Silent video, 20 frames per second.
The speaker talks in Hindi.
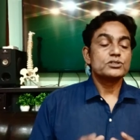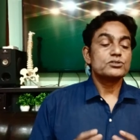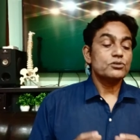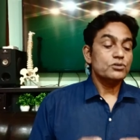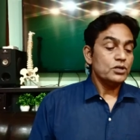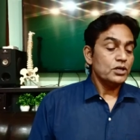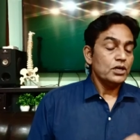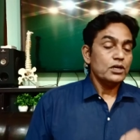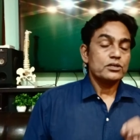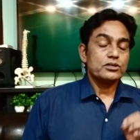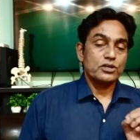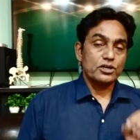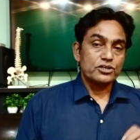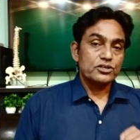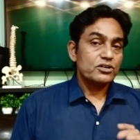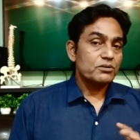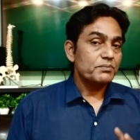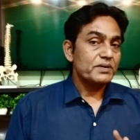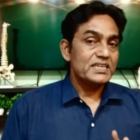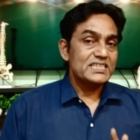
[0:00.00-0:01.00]
दोस्तों
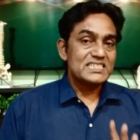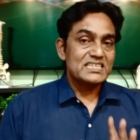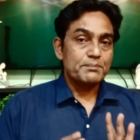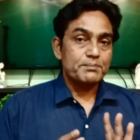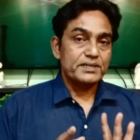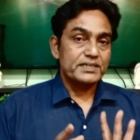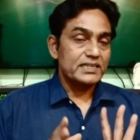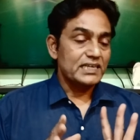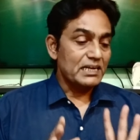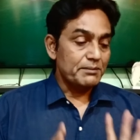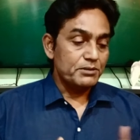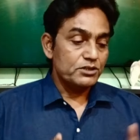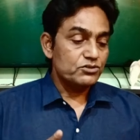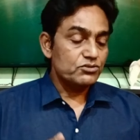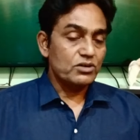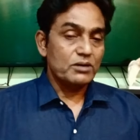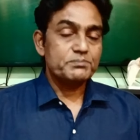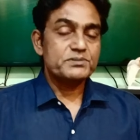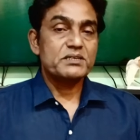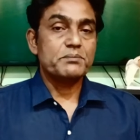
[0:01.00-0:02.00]
कॉन्ड्रोमलेसिया पटेला में
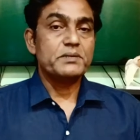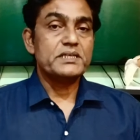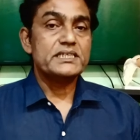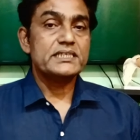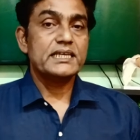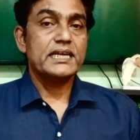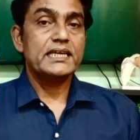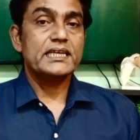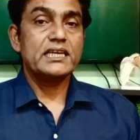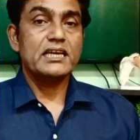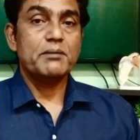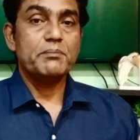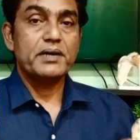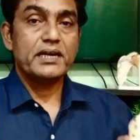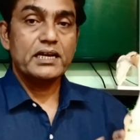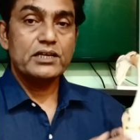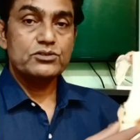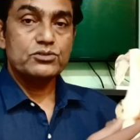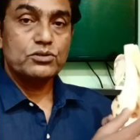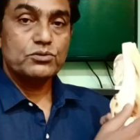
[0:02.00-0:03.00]
तो आप समझ गए कि
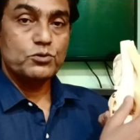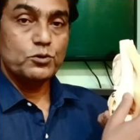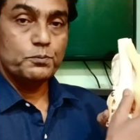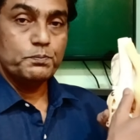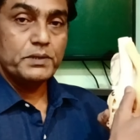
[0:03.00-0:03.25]
हमारा जो